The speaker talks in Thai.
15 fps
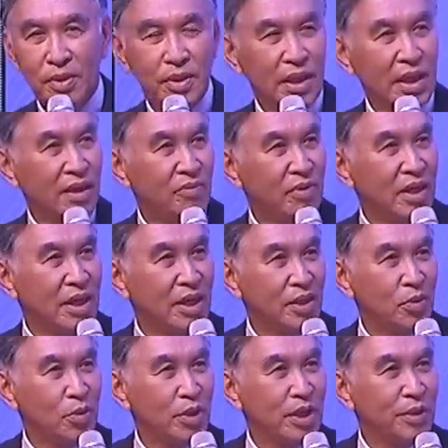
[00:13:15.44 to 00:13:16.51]
ใช้คำว่าเคย
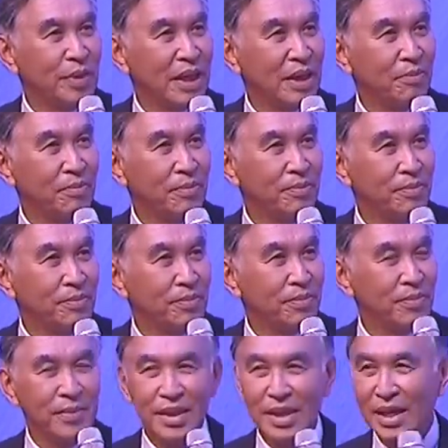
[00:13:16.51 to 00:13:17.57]
ตัวดีไหมครับ
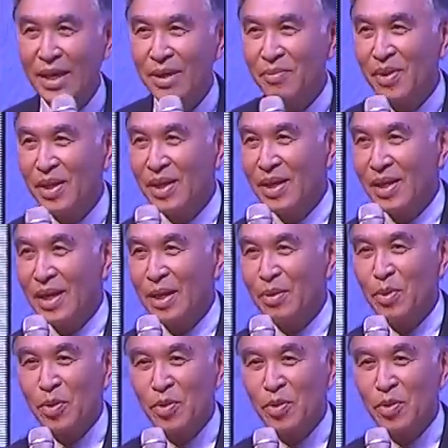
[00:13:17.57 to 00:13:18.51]
นะครับเราบ